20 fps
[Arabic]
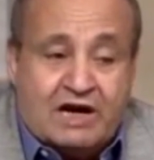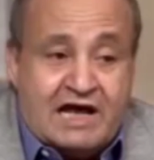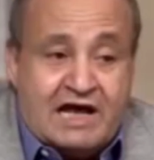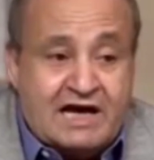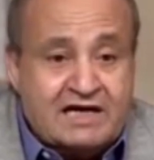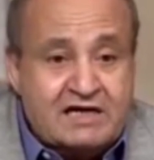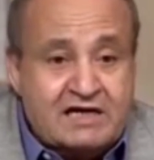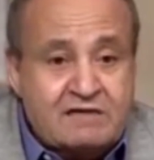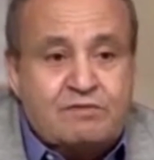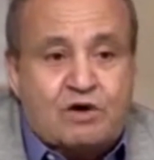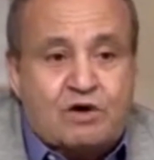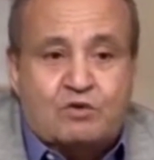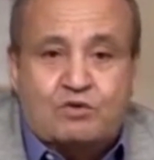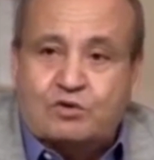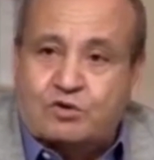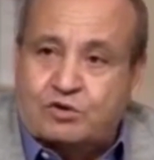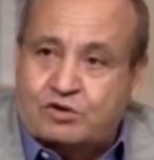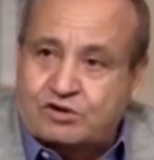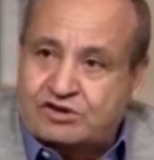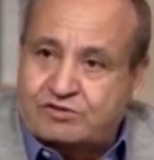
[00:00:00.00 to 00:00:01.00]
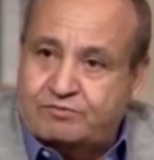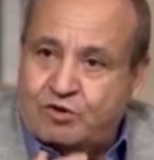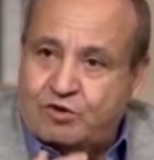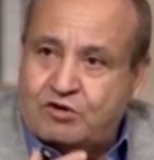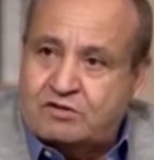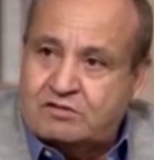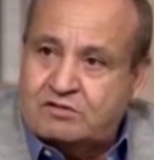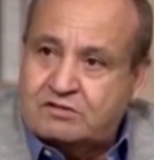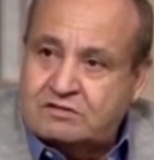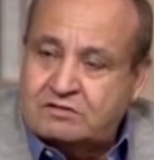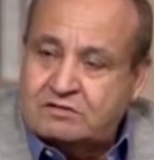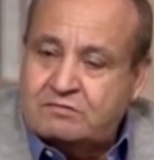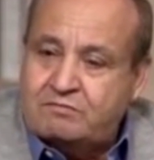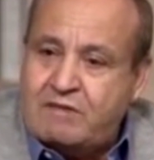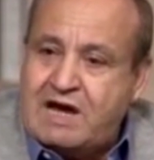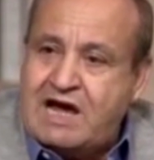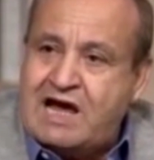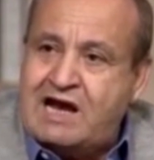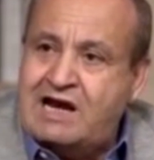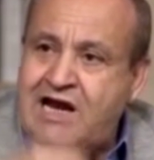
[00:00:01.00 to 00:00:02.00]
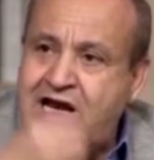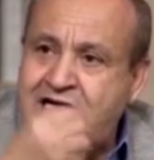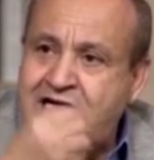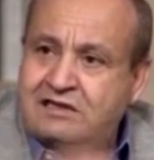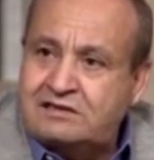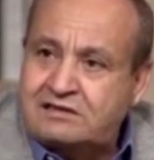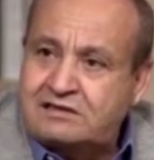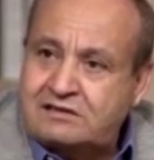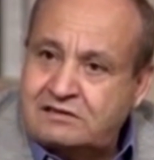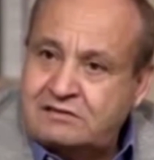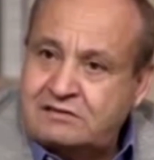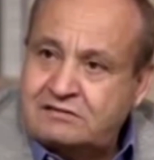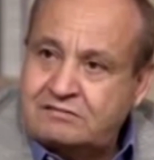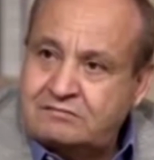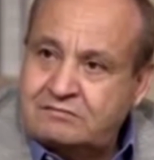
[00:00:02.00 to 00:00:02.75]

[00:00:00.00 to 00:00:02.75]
ولكن بقول أصبر مهلا